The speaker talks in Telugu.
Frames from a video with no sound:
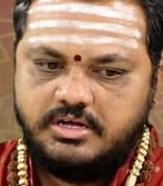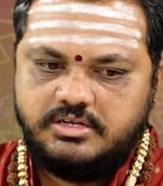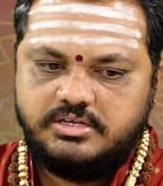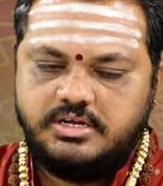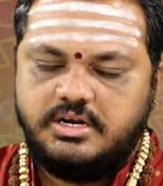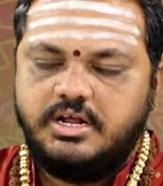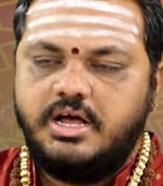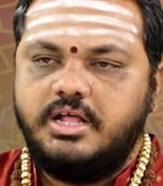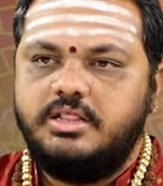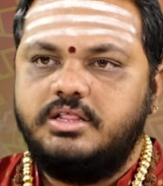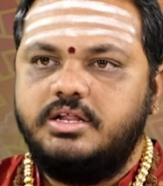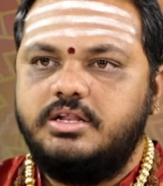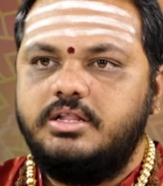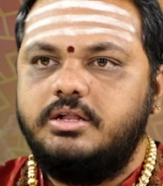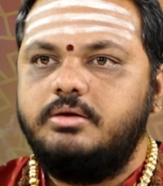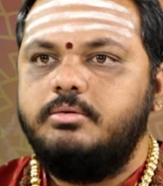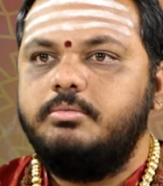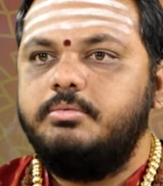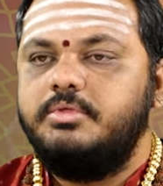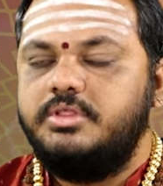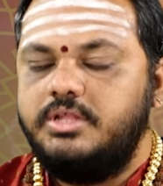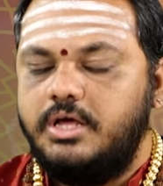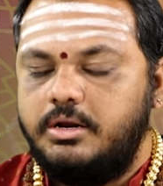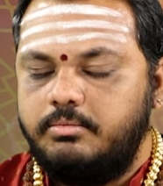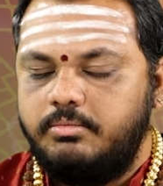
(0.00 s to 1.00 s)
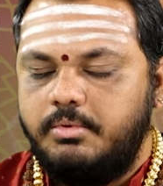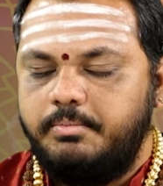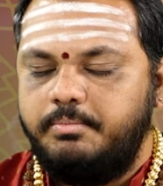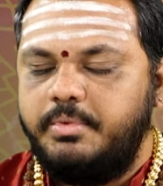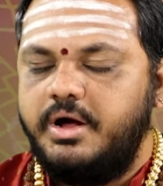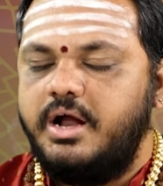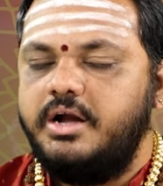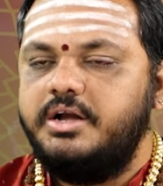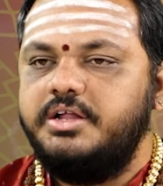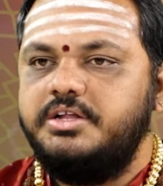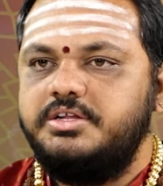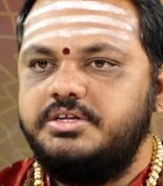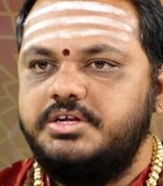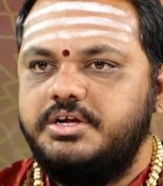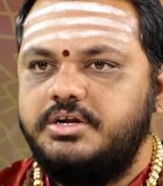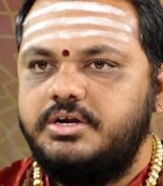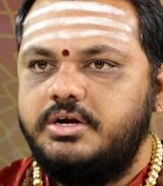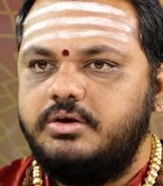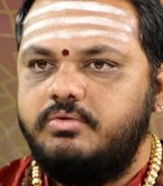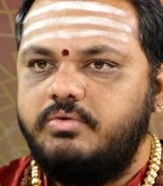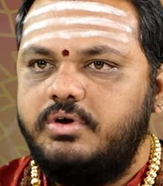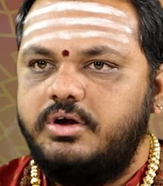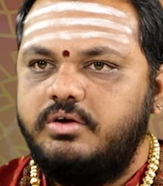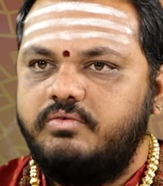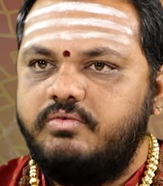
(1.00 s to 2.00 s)
సనాతన ధర్మం
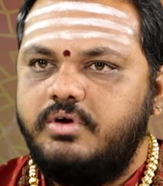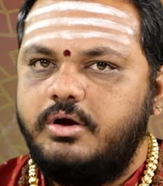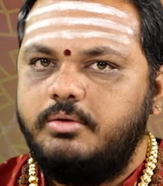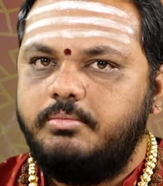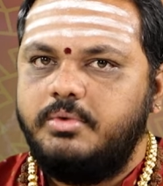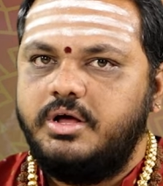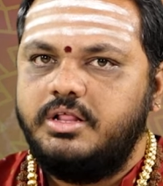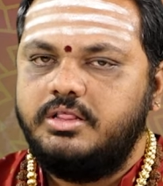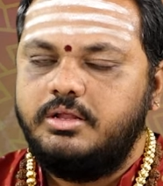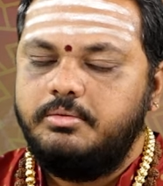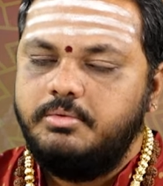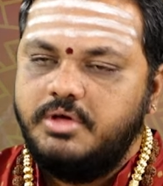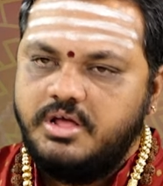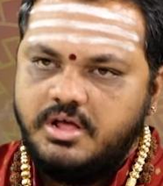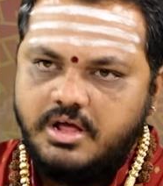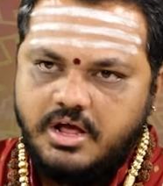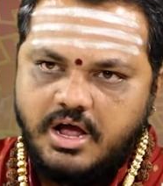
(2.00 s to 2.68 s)
పాటించేటటువంటి వాళ్ళు మాత్రం